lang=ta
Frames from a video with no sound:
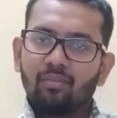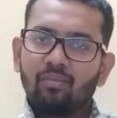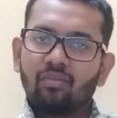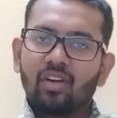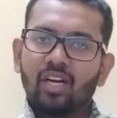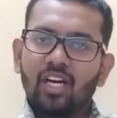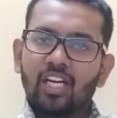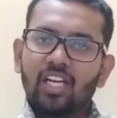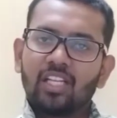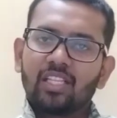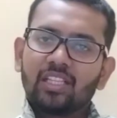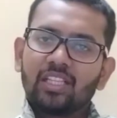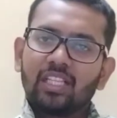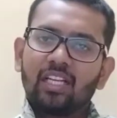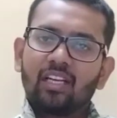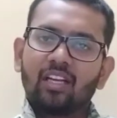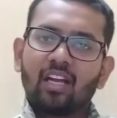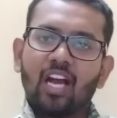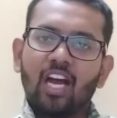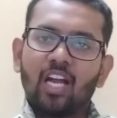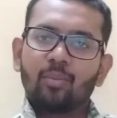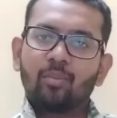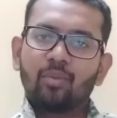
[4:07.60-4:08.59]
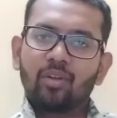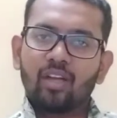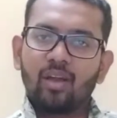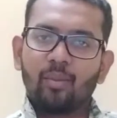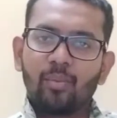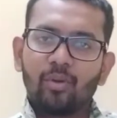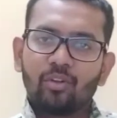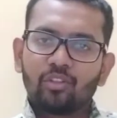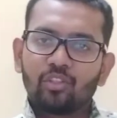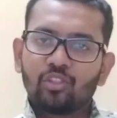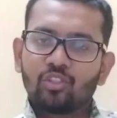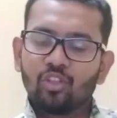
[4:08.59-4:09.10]
வானத்துல கார்மேகம்
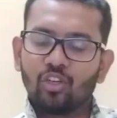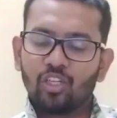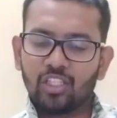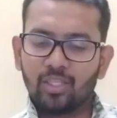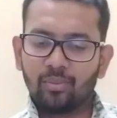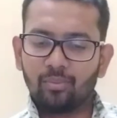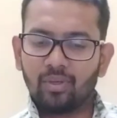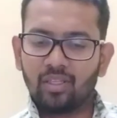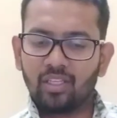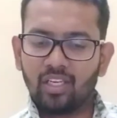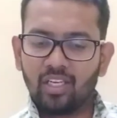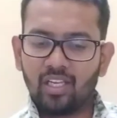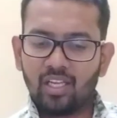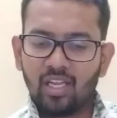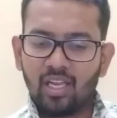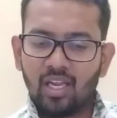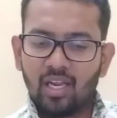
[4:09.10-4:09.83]
எப்படி வந்துச்சோ அதே மாதிரி